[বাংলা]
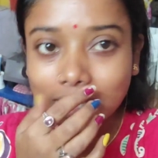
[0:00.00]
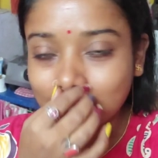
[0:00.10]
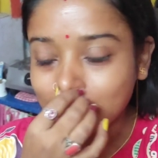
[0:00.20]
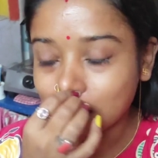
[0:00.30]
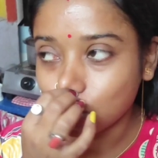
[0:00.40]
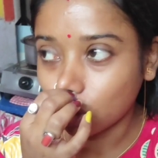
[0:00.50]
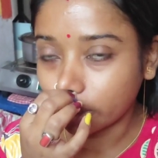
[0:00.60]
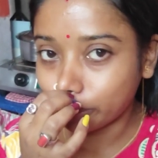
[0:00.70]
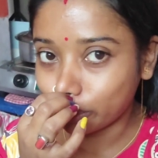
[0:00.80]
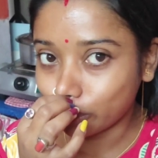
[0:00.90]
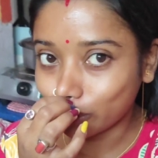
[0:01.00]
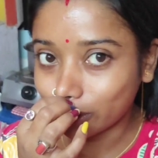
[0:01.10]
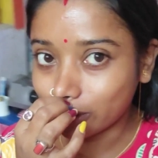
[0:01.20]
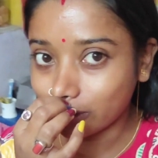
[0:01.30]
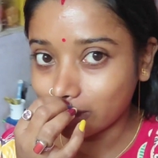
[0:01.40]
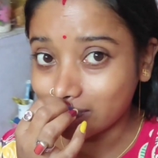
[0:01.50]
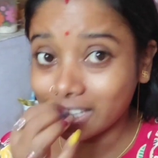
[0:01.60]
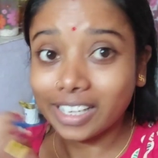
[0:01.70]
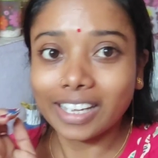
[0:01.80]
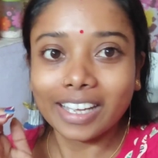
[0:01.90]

আজকে সেই শখটা পূরণ করতে চলেছি